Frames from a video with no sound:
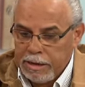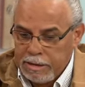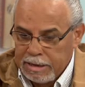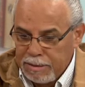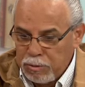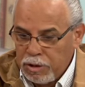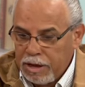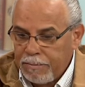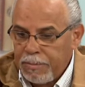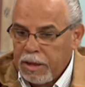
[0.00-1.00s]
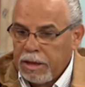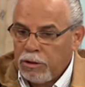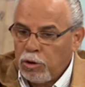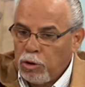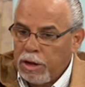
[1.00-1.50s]
tratamos de
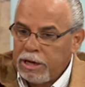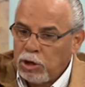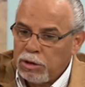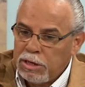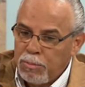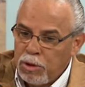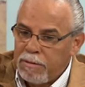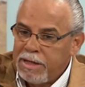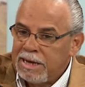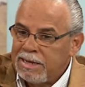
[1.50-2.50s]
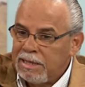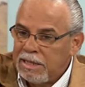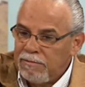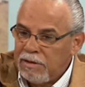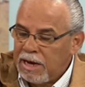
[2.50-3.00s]
todo aquello que se pueda validar
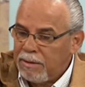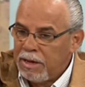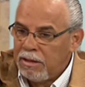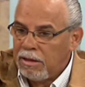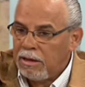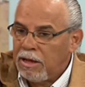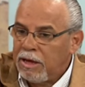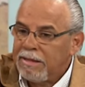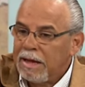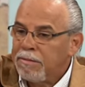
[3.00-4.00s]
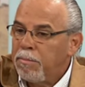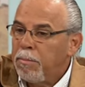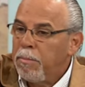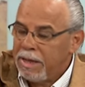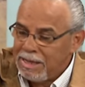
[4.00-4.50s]
científicamente de estas
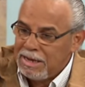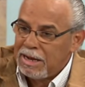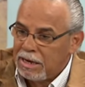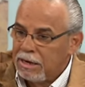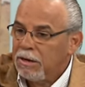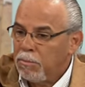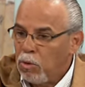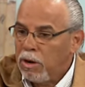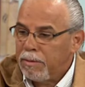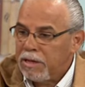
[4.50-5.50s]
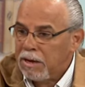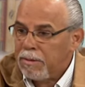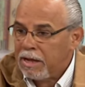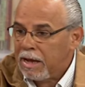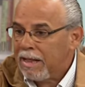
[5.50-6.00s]
medicinas vulgarmente
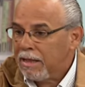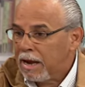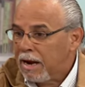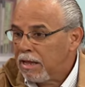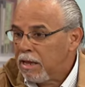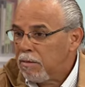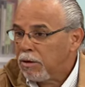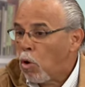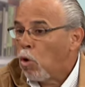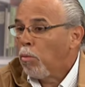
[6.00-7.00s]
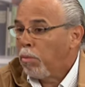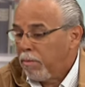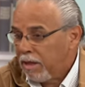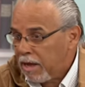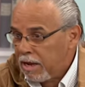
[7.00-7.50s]
llamadas alternativas o
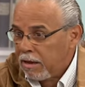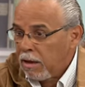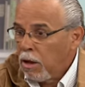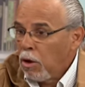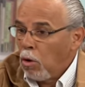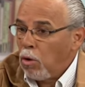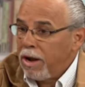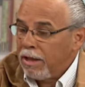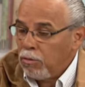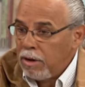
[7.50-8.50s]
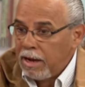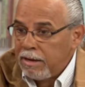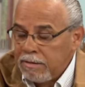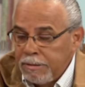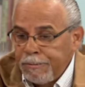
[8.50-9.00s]
complementarias o
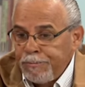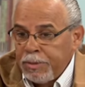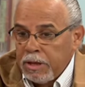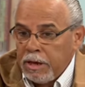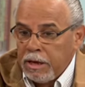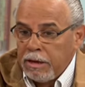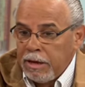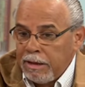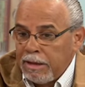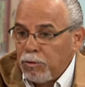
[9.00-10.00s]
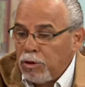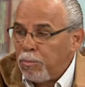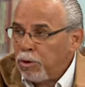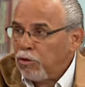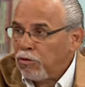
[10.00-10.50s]
naturales, eh, estamos
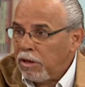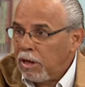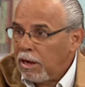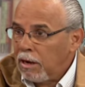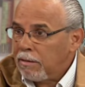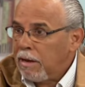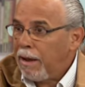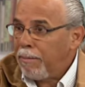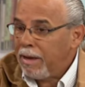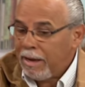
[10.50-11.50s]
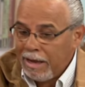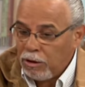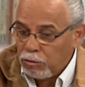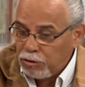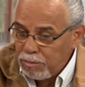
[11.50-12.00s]
dispuestos a integrarlas. En, el
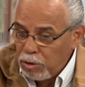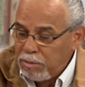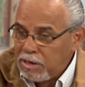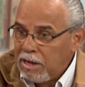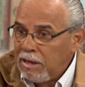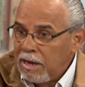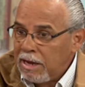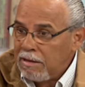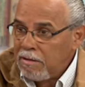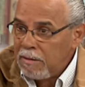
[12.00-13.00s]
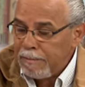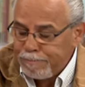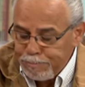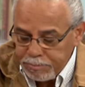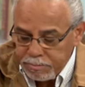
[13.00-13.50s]
concepto de misión integrativa,
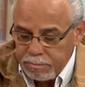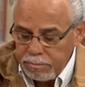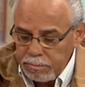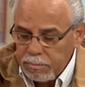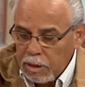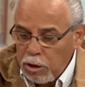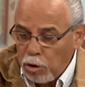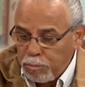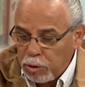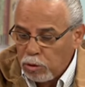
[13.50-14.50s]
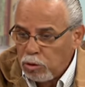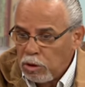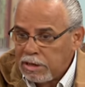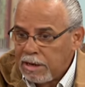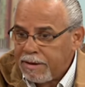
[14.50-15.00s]
los productos de
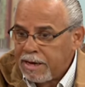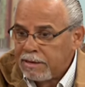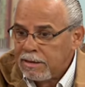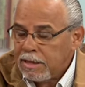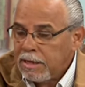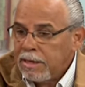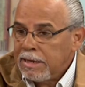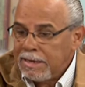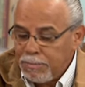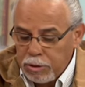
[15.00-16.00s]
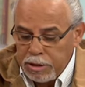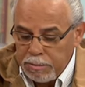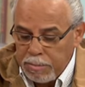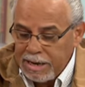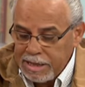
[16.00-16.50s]
las abejas se
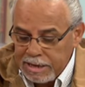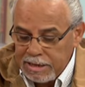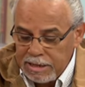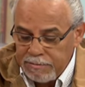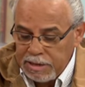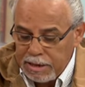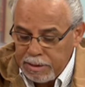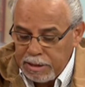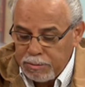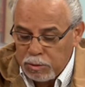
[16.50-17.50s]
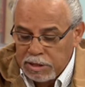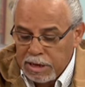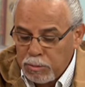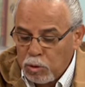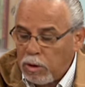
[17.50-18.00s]
pueden validar científicamente porque
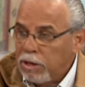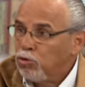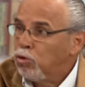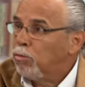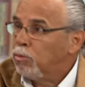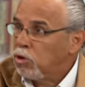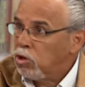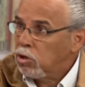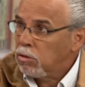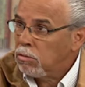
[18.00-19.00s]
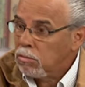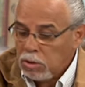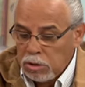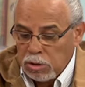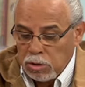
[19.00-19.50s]
sabemos cuál es su composición,
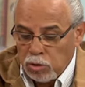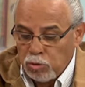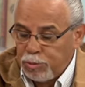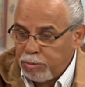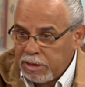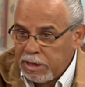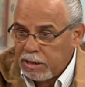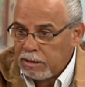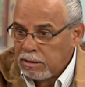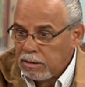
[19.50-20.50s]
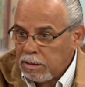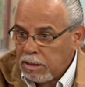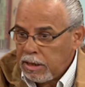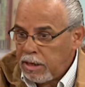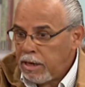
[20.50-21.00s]
sus propiedades,
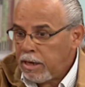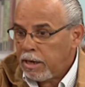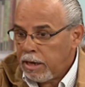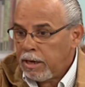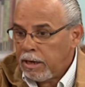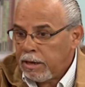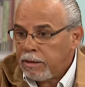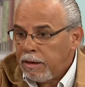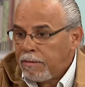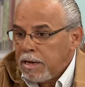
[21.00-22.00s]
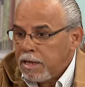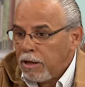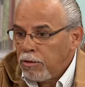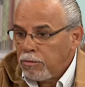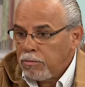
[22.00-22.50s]
y eh, está
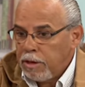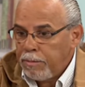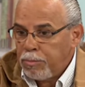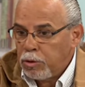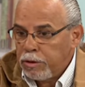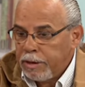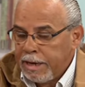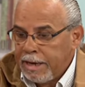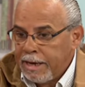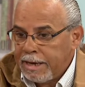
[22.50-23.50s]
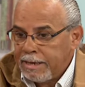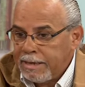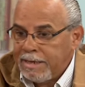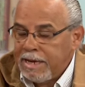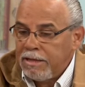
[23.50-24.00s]
validado eh, porque hace
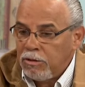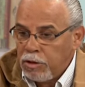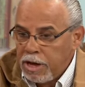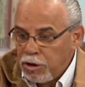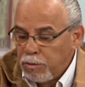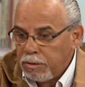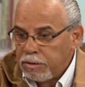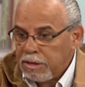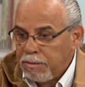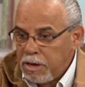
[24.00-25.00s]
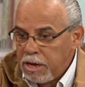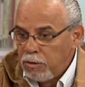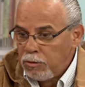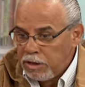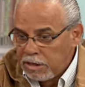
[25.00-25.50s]
cientos de años se
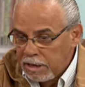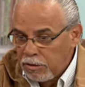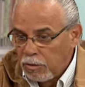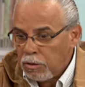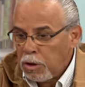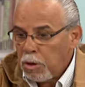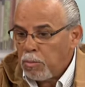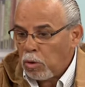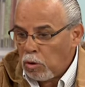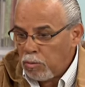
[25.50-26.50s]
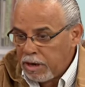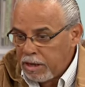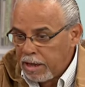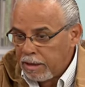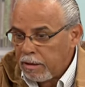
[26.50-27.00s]
viene utilizando por la
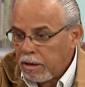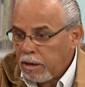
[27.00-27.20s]
humanidad